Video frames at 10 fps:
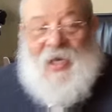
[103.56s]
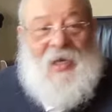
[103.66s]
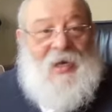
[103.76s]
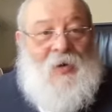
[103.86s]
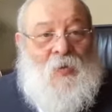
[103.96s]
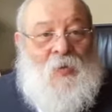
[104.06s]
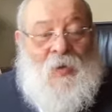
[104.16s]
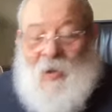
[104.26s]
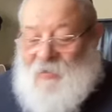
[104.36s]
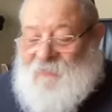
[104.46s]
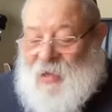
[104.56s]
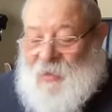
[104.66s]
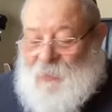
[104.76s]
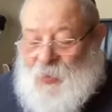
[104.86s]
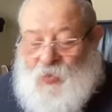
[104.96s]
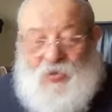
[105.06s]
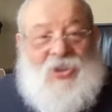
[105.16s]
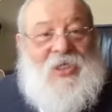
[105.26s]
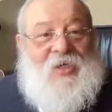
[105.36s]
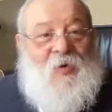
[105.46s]
qu'un héron va
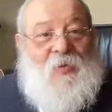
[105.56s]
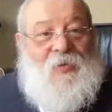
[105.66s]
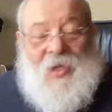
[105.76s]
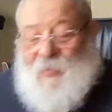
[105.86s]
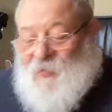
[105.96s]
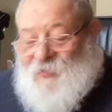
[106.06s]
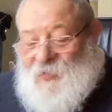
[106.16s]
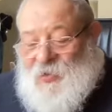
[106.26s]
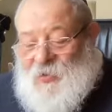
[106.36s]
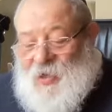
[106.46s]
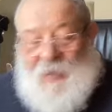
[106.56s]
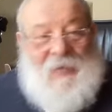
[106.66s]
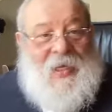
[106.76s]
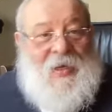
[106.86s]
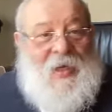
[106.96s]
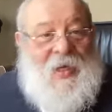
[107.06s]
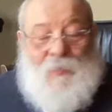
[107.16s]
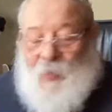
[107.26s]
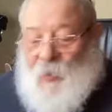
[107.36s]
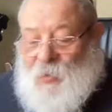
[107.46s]
plonger dans les profondeurs de la mer
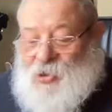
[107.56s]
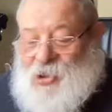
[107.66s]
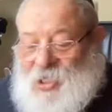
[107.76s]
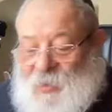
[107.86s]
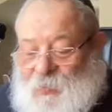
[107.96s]
pour manger